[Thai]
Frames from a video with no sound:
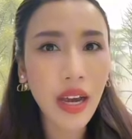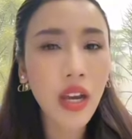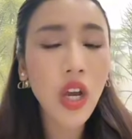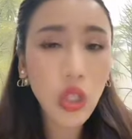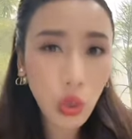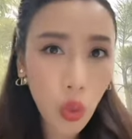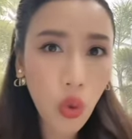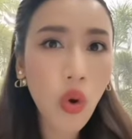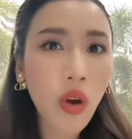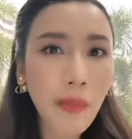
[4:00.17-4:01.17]
เนี่ยนะคะถู
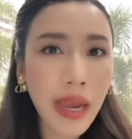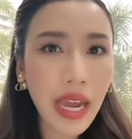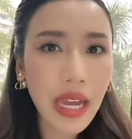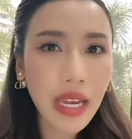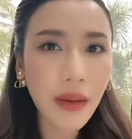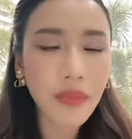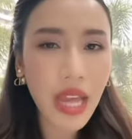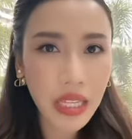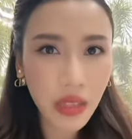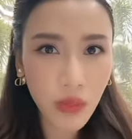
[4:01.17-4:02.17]
กโอนไปให้กับ
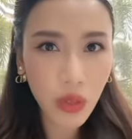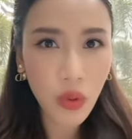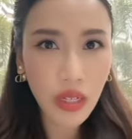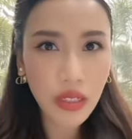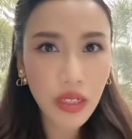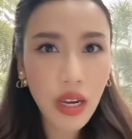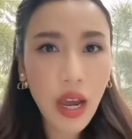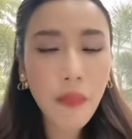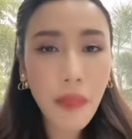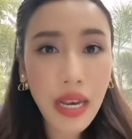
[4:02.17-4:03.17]
นายตำรรวจ
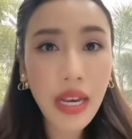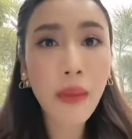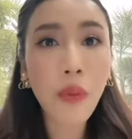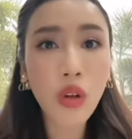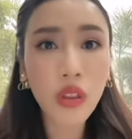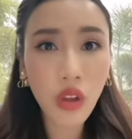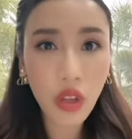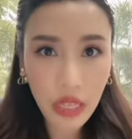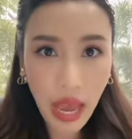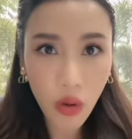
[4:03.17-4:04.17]
เป็นในพล
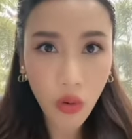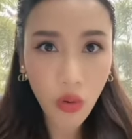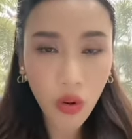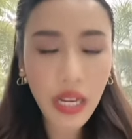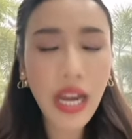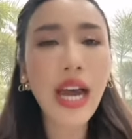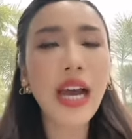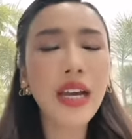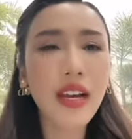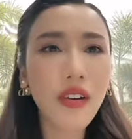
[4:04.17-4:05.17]
ต่อเต่านะ
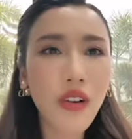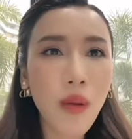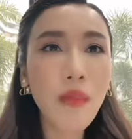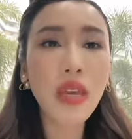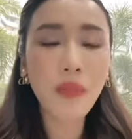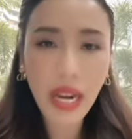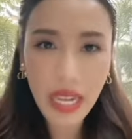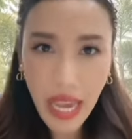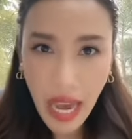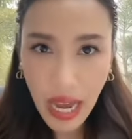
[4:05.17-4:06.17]
คะ แล้วก็มีภร
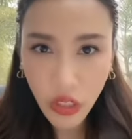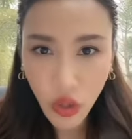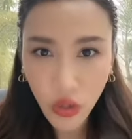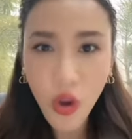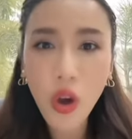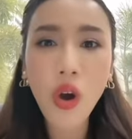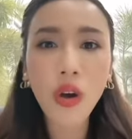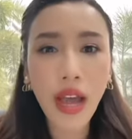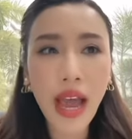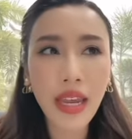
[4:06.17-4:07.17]
รยาอักษรย่อก
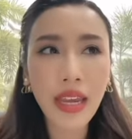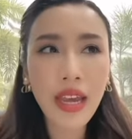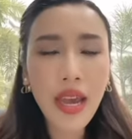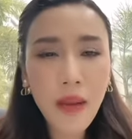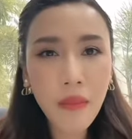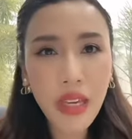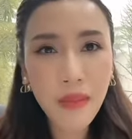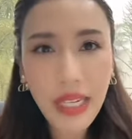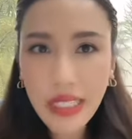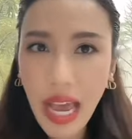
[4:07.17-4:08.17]
อไก่ มี
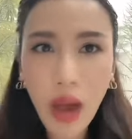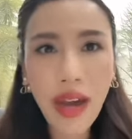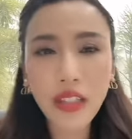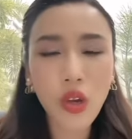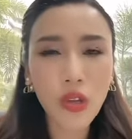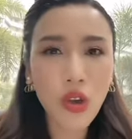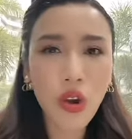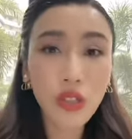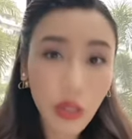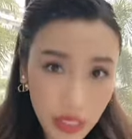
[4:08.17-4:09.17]
พี่สาวอักษร
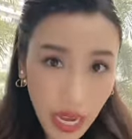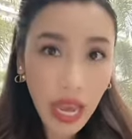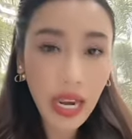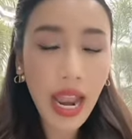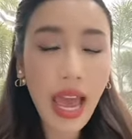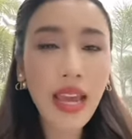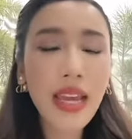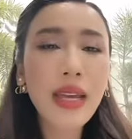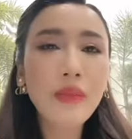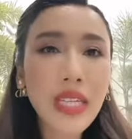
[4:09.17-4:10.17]
ย่อจอจานและ
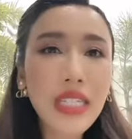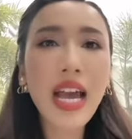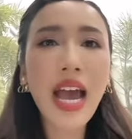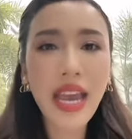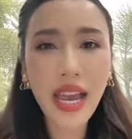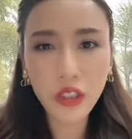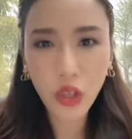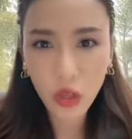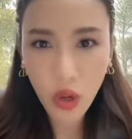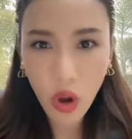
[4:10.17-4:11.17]
พี่ชายอัก
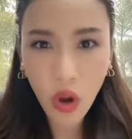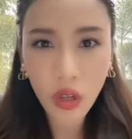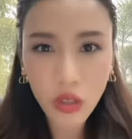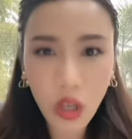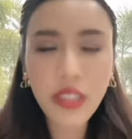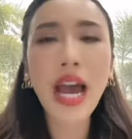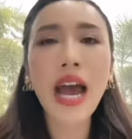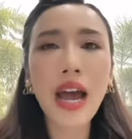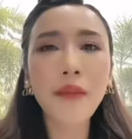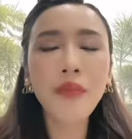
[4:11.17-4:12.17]
ษรย่อชอ
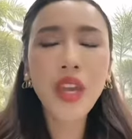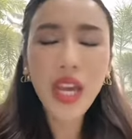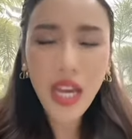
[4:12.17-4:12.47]
ช้าง